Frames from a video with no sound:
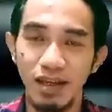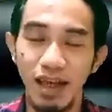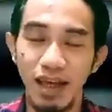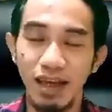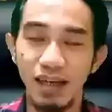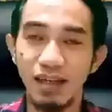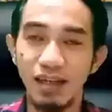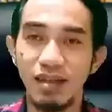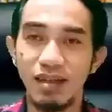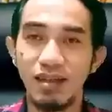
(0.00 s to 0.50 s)

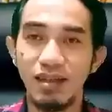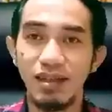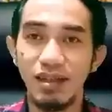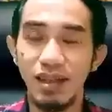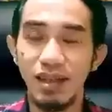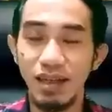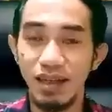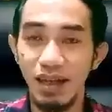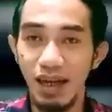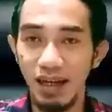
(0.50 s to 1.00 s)
yang
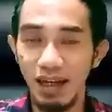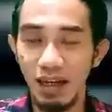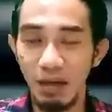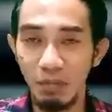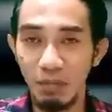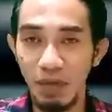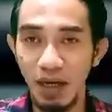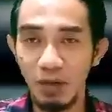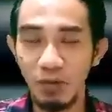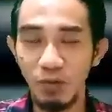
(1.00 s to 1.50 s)
tidak
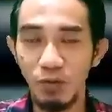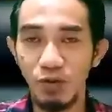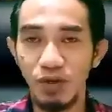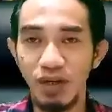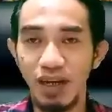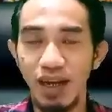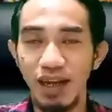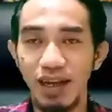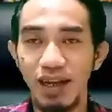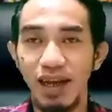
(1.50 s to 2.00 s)
dapat
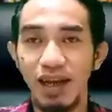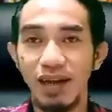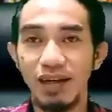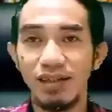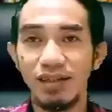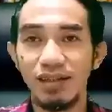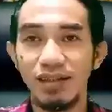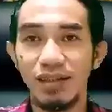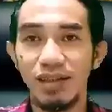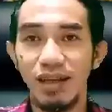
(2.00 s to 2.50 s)

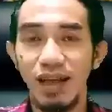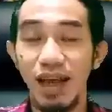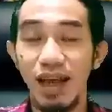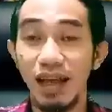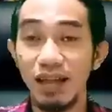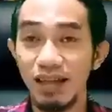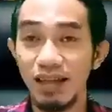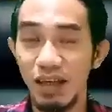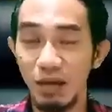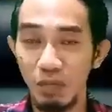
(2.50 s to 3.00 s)
undangan
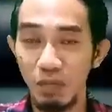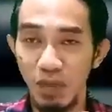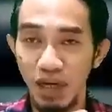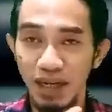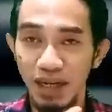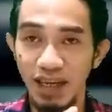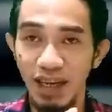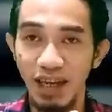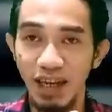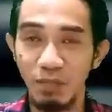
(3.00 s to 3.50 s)
hanya
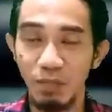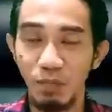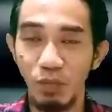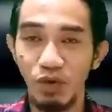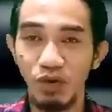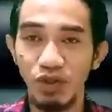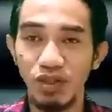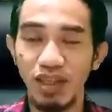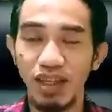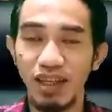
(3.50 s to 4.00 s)
melihat
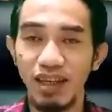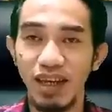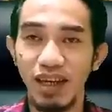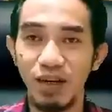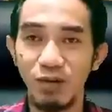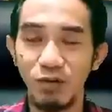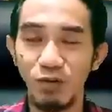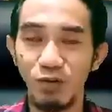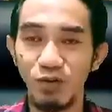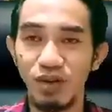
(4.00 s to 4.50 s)

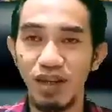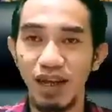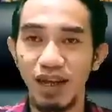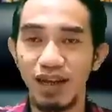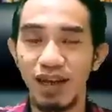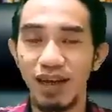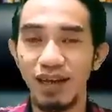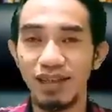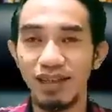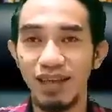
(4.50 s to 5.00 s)
postingan
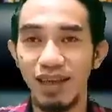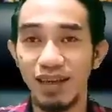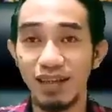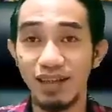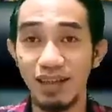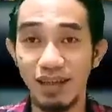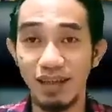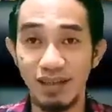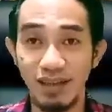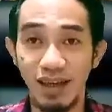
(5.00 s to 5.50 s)

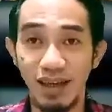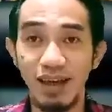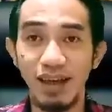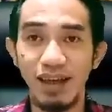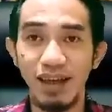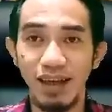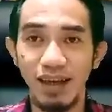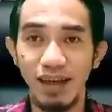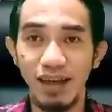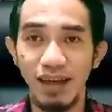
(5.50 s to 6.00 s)
undangannya saja.